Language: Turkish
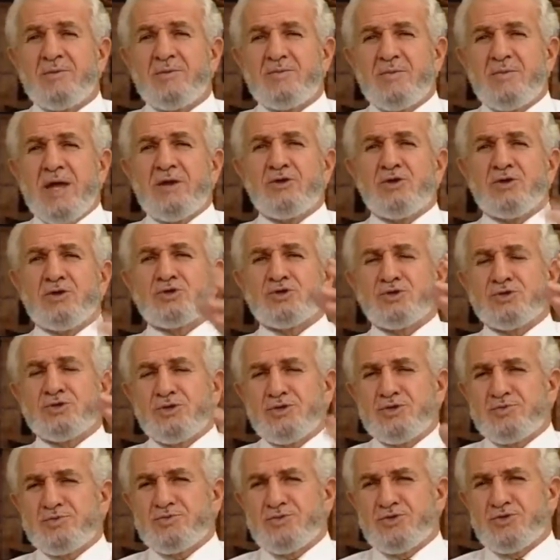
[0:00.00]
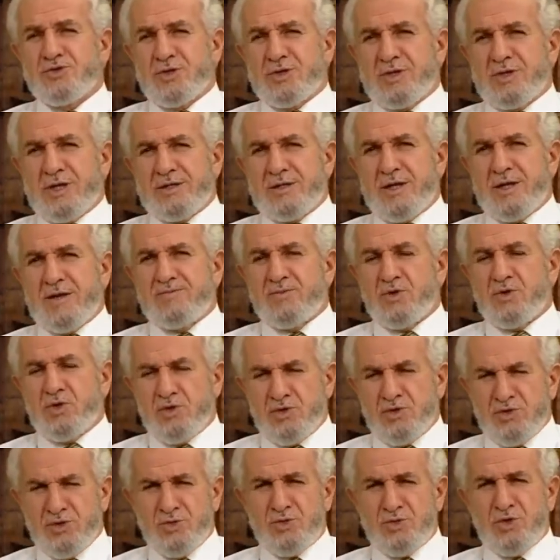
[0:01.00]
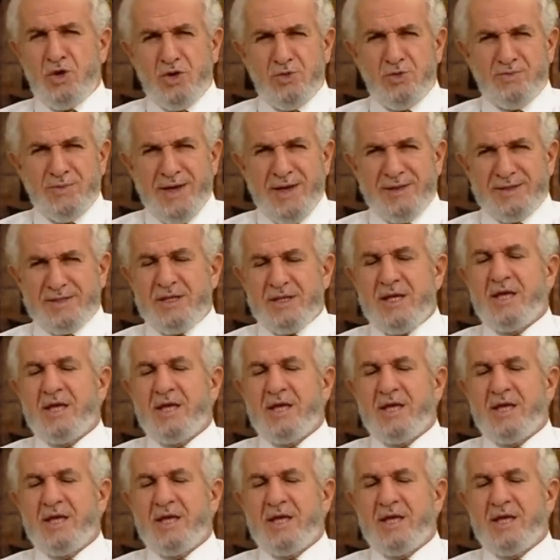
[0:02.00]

Ben oruçluyum diyor adam. Olur mu? Olmaz.